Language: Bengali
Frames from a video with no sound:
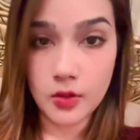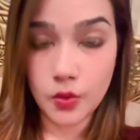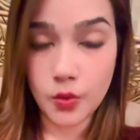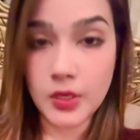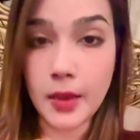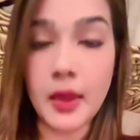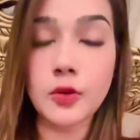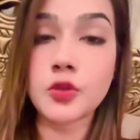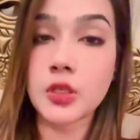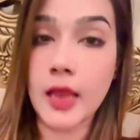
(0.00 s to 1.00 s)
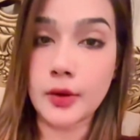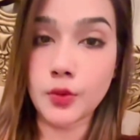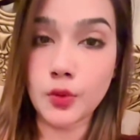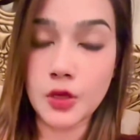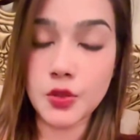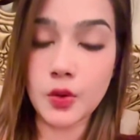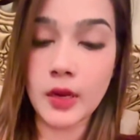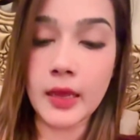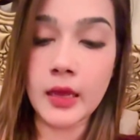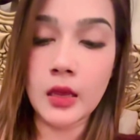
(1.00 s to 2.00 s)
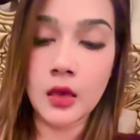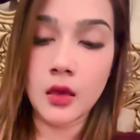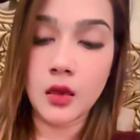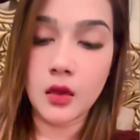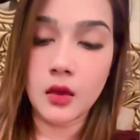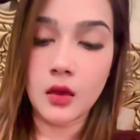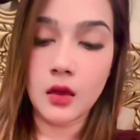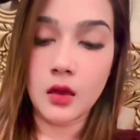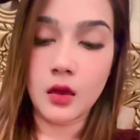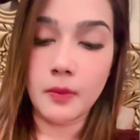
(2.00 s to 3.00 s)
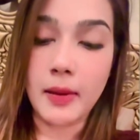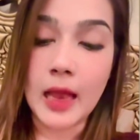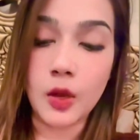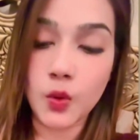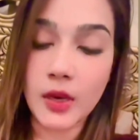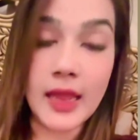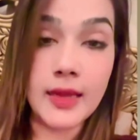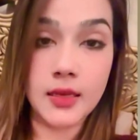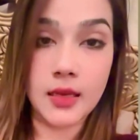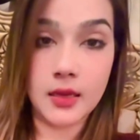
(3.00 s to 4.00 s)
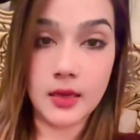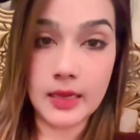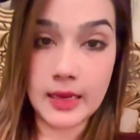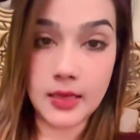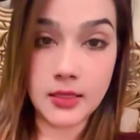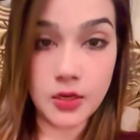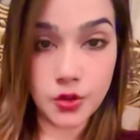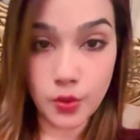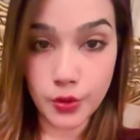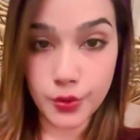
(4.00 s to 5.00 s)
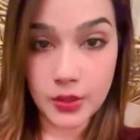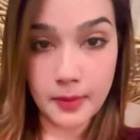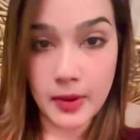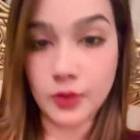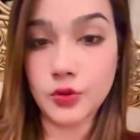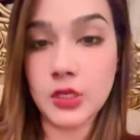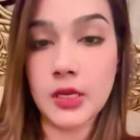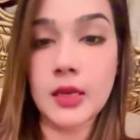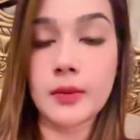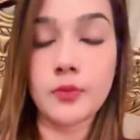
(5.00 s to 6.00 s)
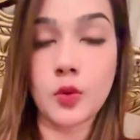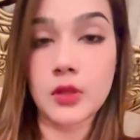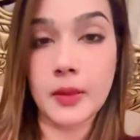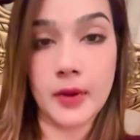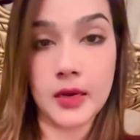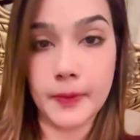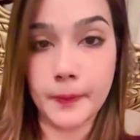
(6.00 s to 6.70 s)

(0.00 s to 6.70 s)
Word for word: দুইটা মানুষ কেন আসলে ভালো নেই এটা আসলে ওই দুইটা মানুষই বলতে পারে